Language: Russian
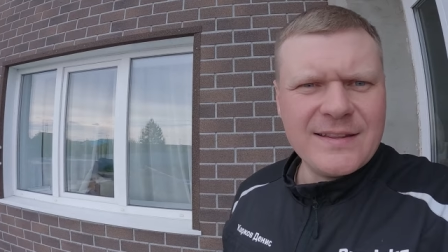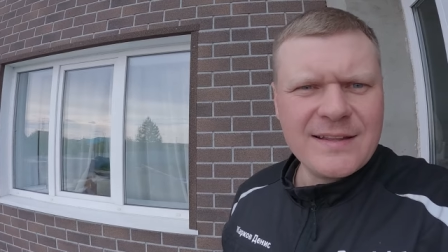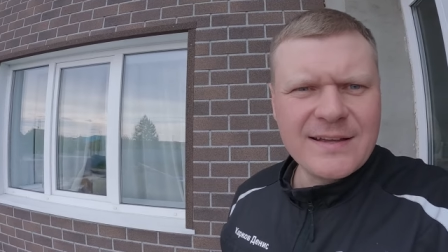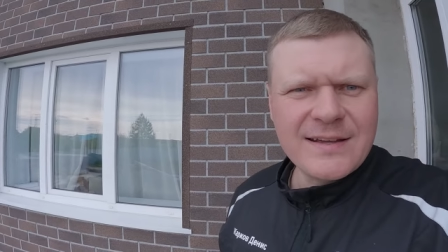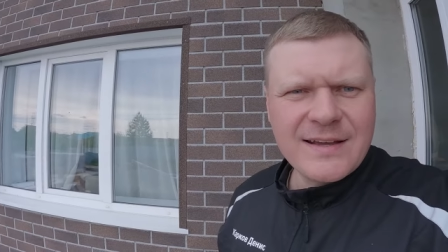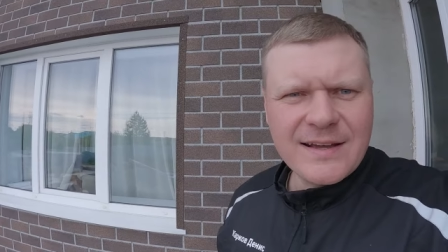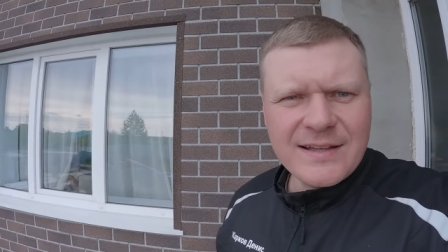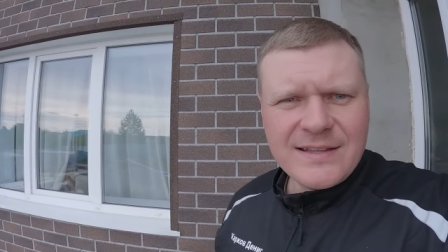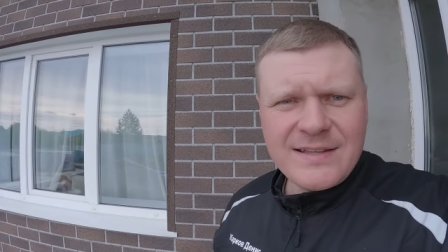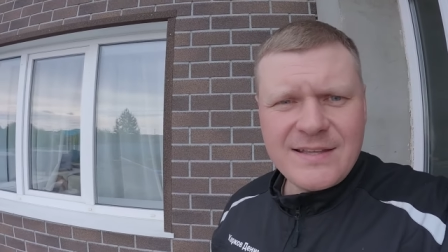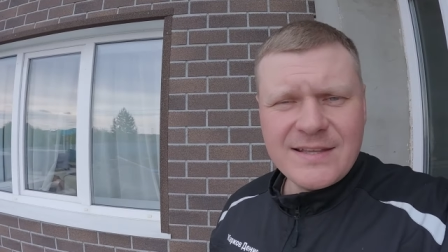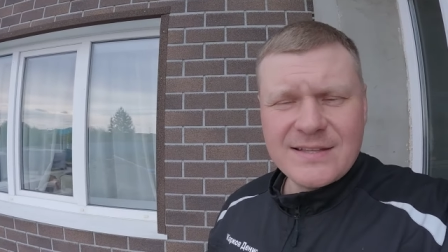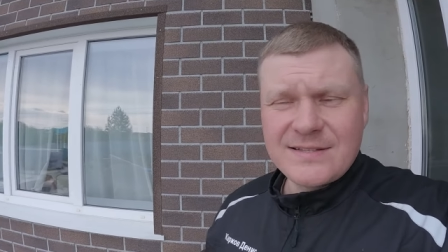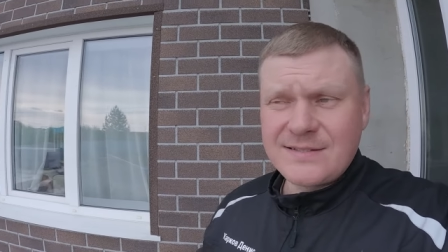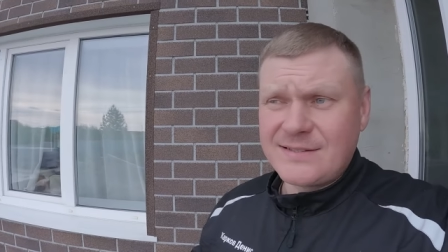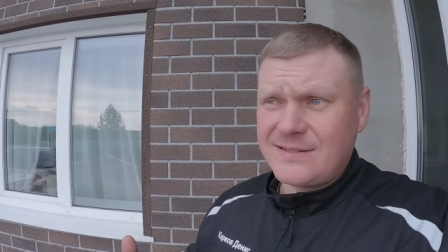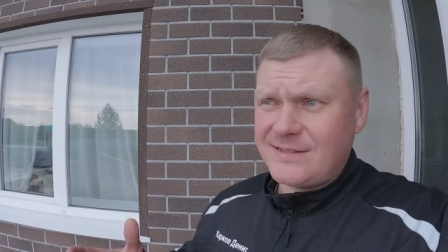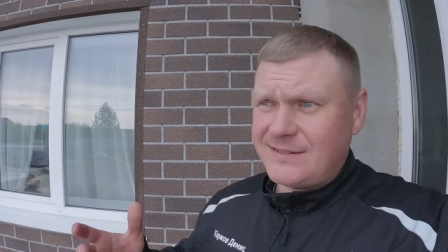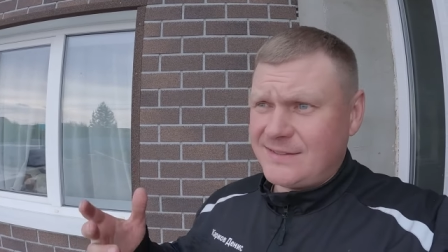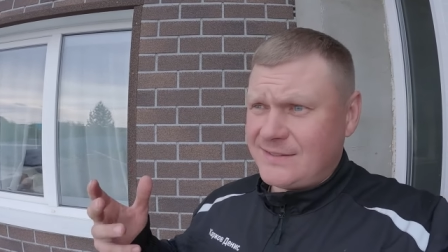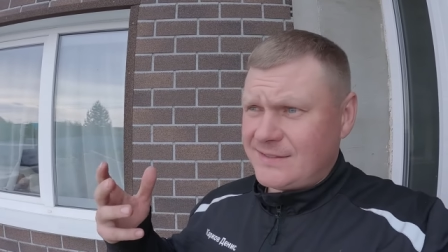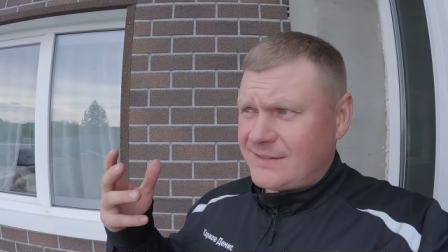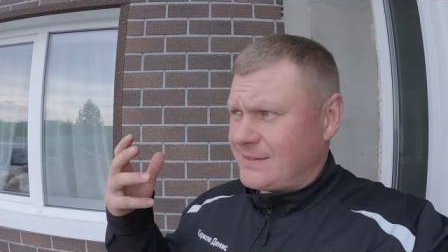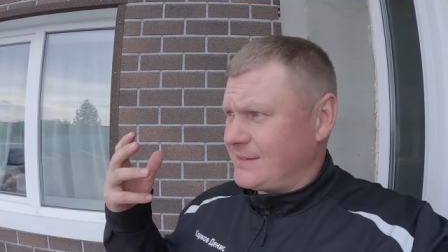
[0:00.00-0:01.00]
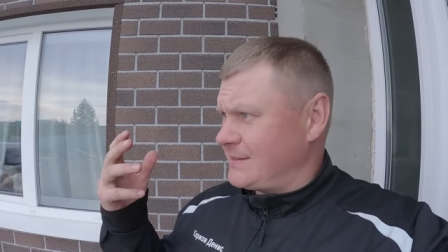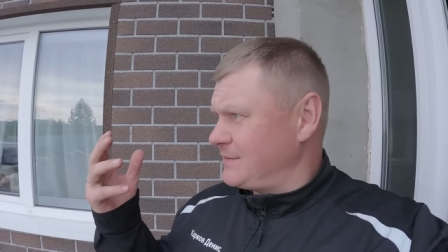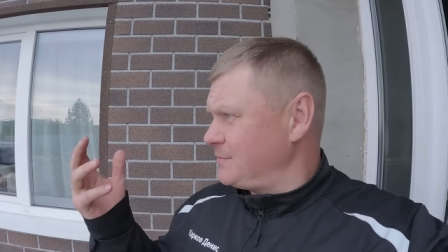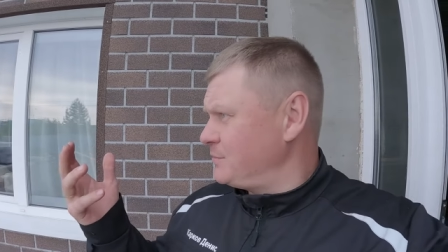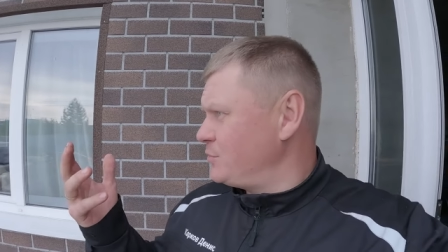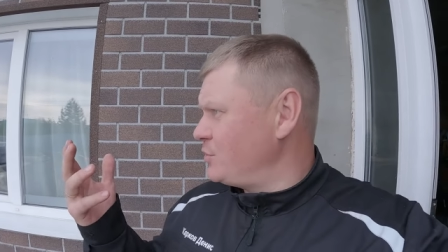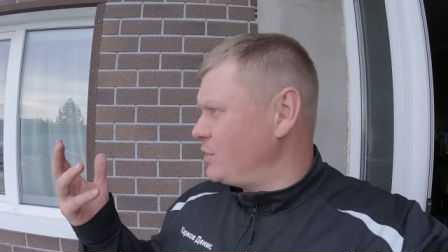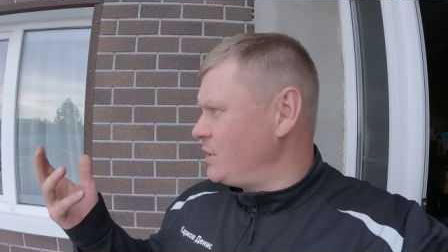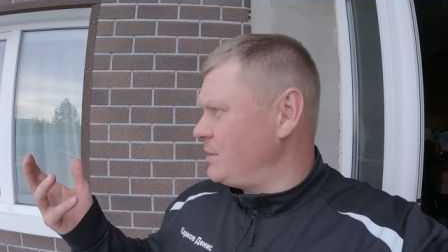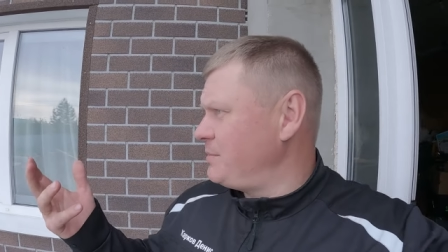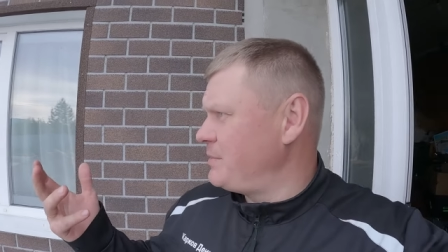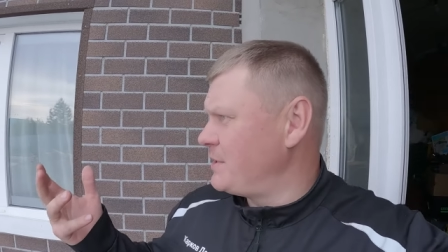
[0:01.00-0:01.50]
Наконец-то
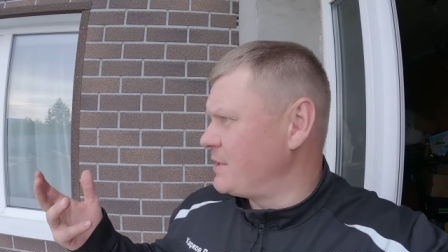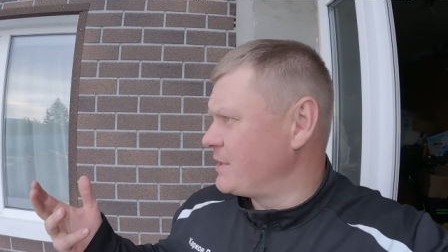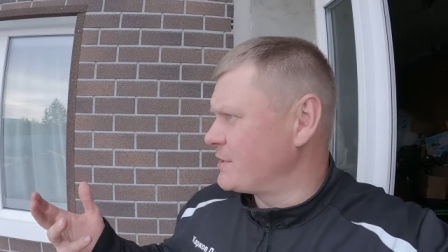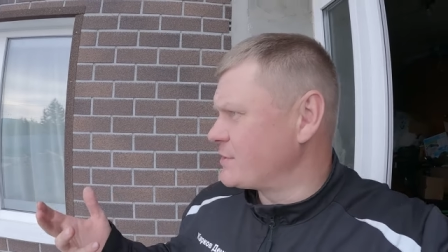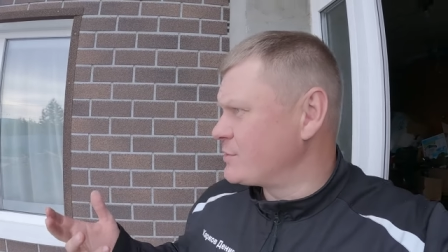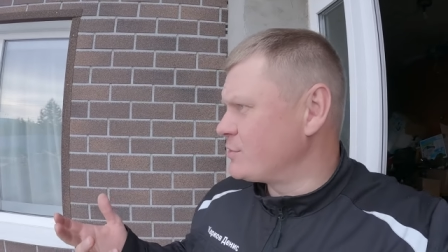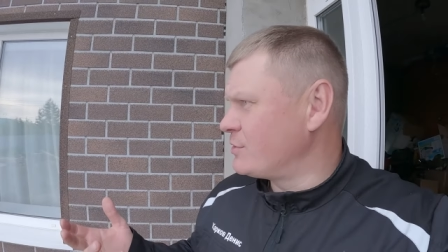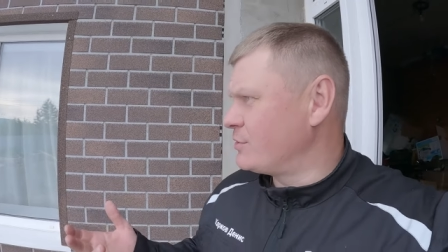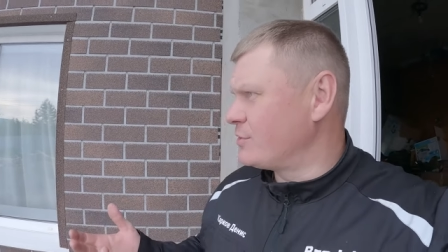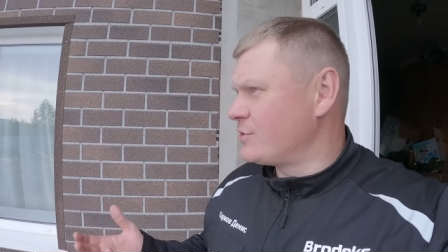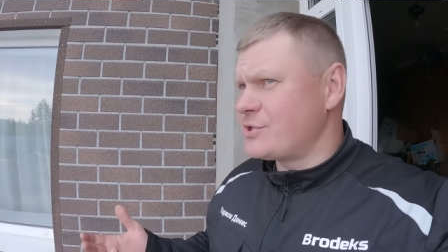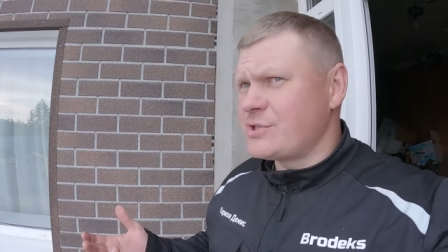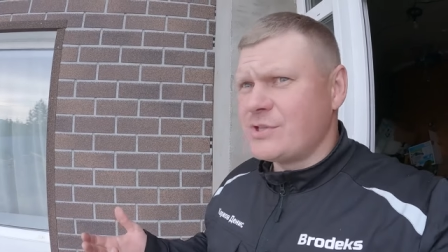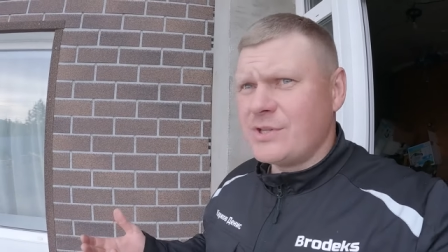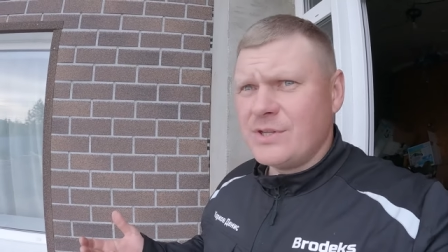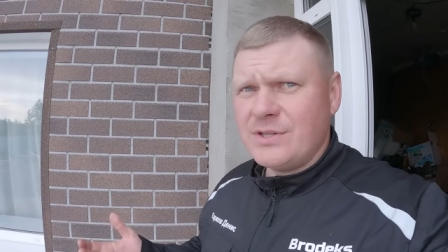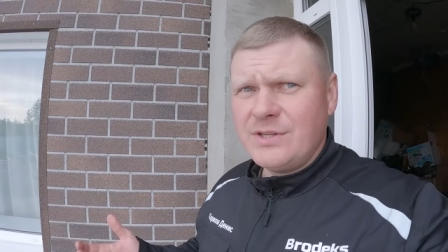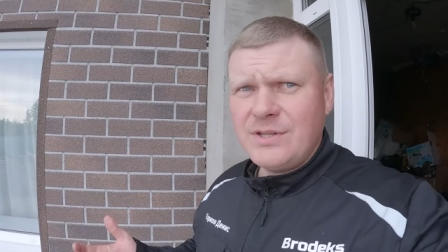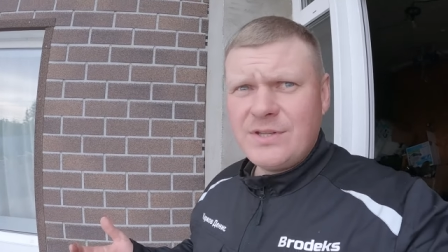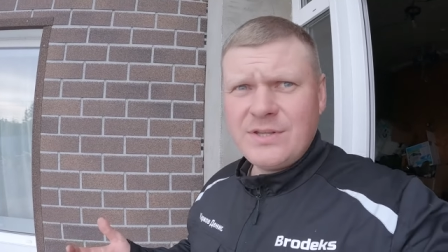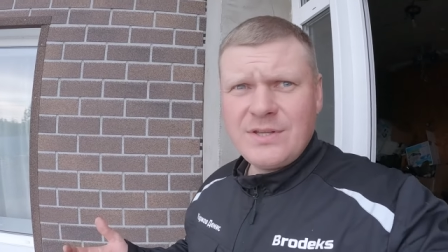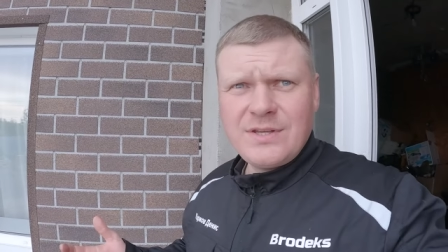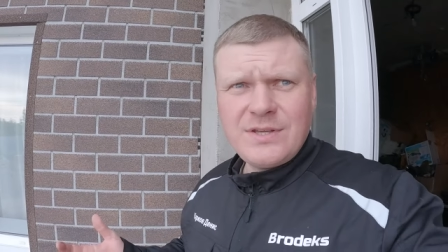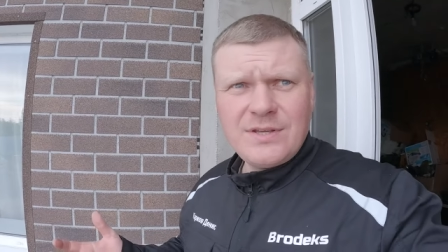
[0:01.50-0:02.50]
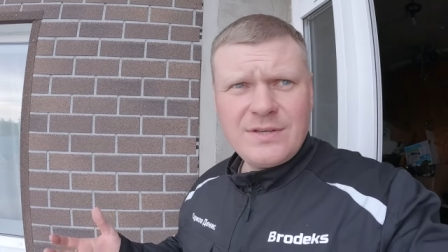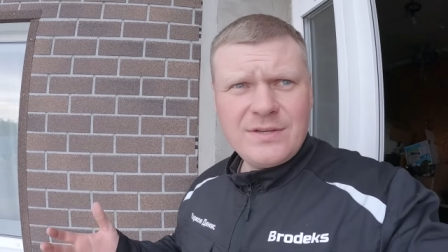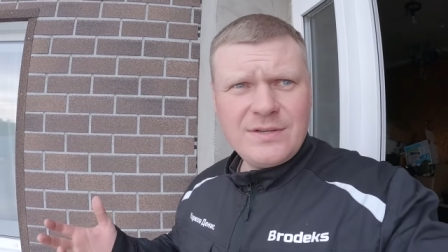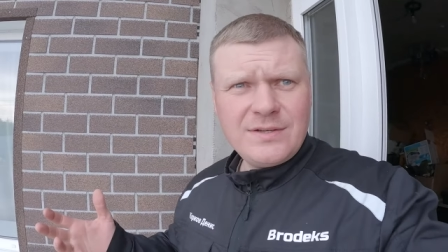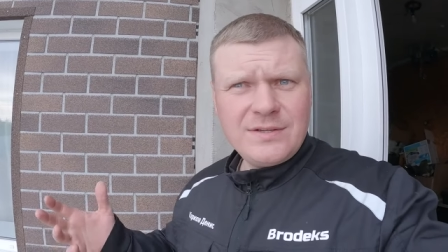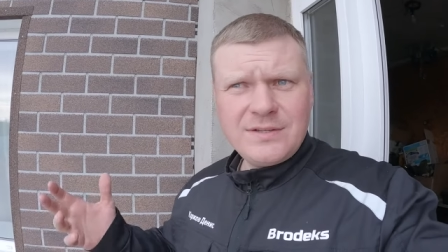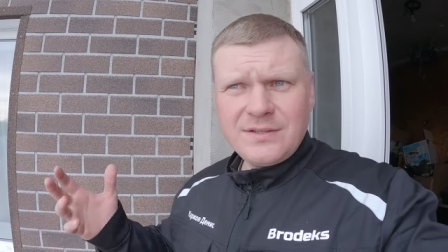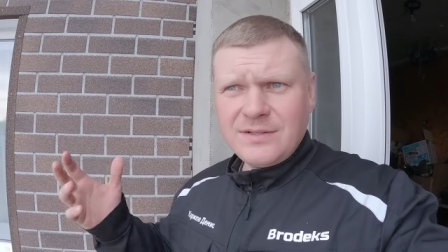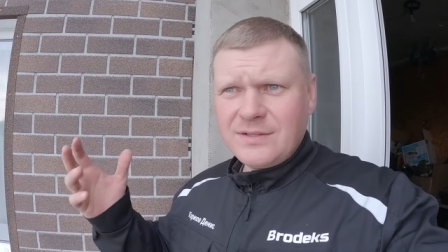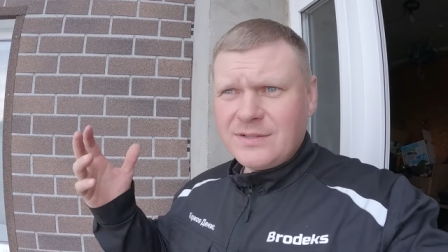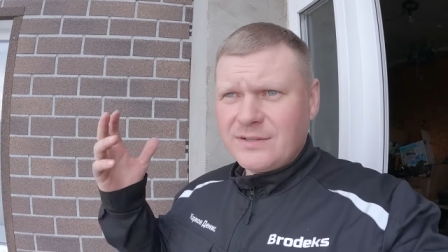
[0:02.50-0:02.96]
более-менее солнечные деньки,